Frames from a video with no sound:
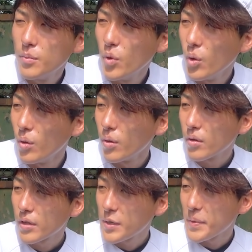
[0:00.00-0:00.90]
もう
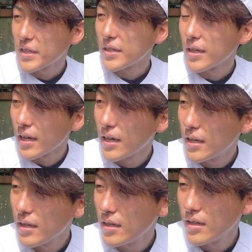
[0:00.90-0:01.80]
決めたんだ。
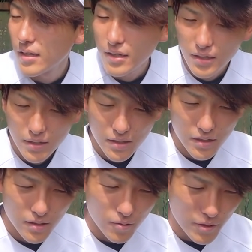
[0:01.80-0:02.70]

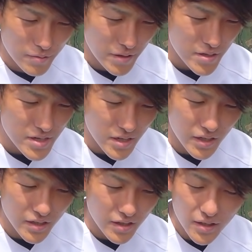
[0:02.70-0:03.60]
俺は試
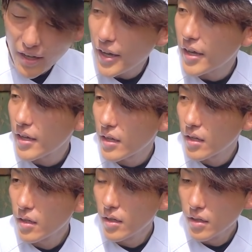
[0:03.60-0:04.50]
合に出たい。
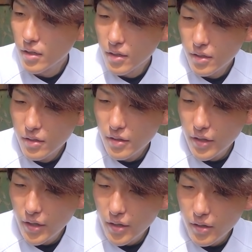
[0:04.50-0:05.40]

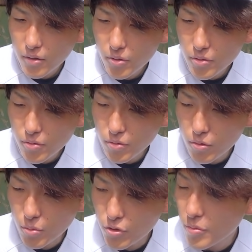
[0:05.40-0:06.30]
で、俺のこと
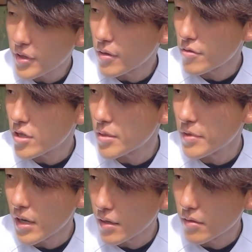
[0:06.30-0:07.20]
を求めてる
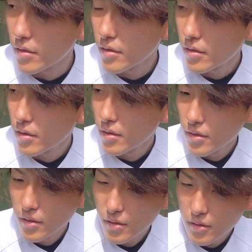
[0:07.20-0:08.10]
チームがある。
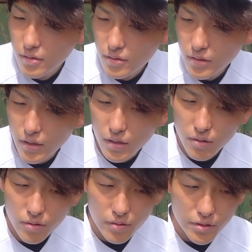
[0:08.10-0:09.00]
だか
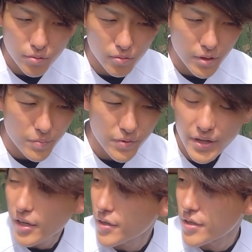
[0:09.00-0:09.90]
ら俺はそこで
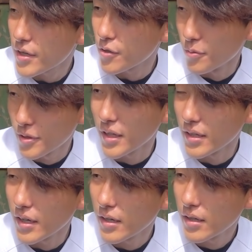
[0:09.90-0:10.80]
プレーがしたいと思ったんだ。